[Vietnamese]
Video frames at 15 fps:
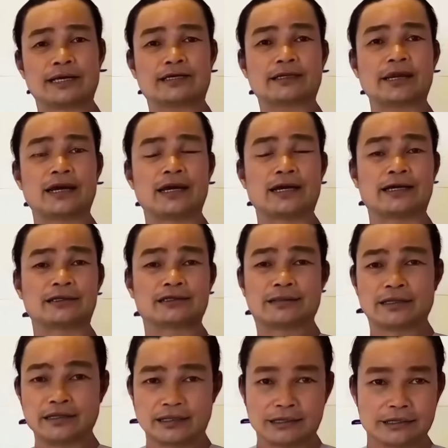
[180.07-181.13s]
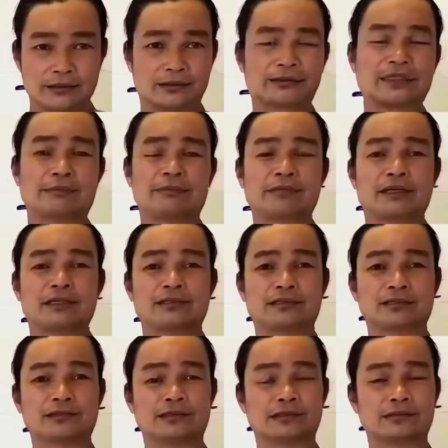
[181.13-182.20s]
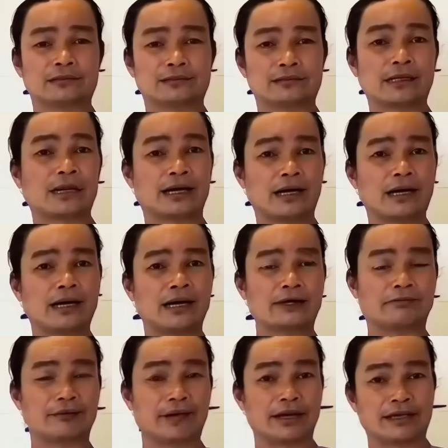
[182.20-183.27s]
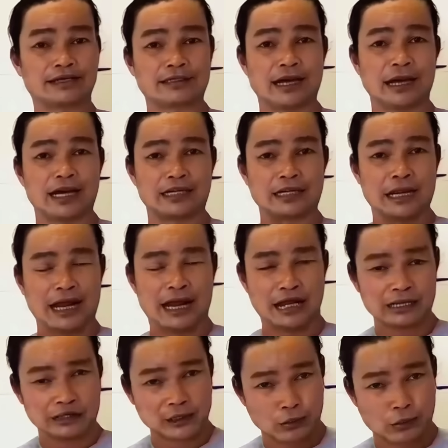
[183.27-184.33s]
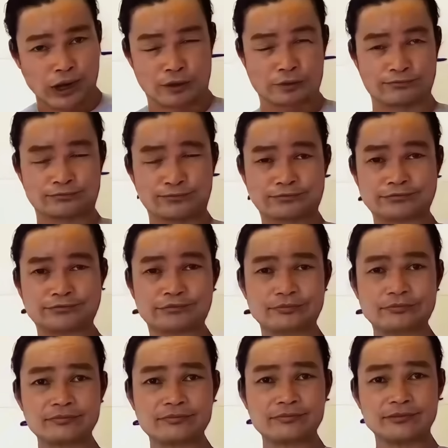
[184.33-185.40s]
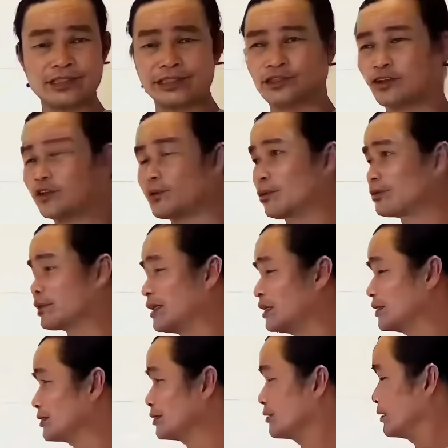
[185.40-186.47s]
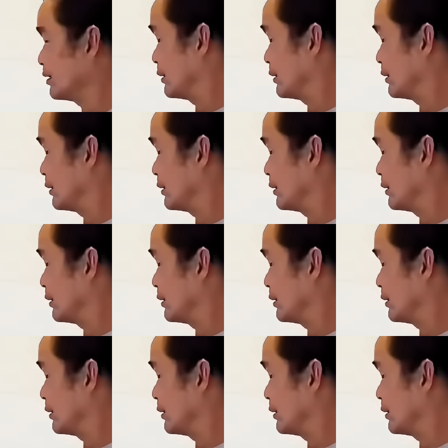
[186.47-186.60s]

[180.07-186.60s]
vấn đề tín ngưỡng tâm linh đó về vấn đề là tu học thí dụ đầu tiên